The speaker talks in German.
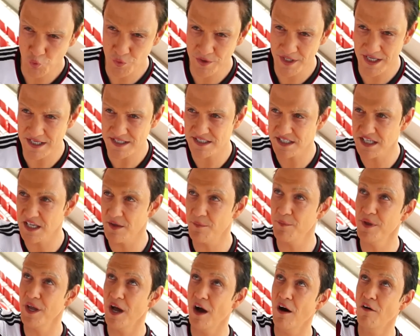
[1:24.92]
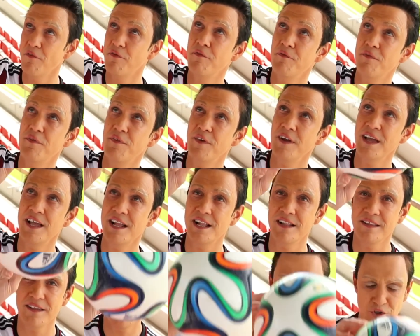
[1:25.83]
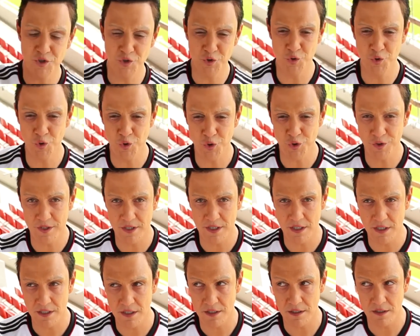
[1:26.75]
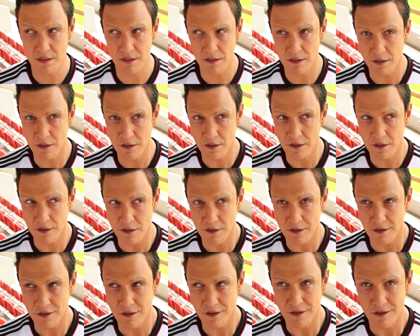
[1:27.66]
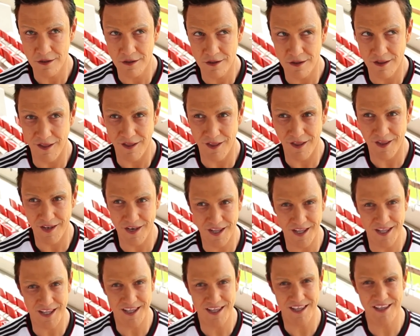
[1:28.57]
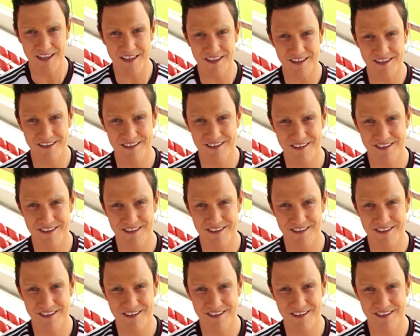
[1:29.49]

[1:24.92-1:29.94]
Und das gibt mir auf dem Feld die nötige Energie.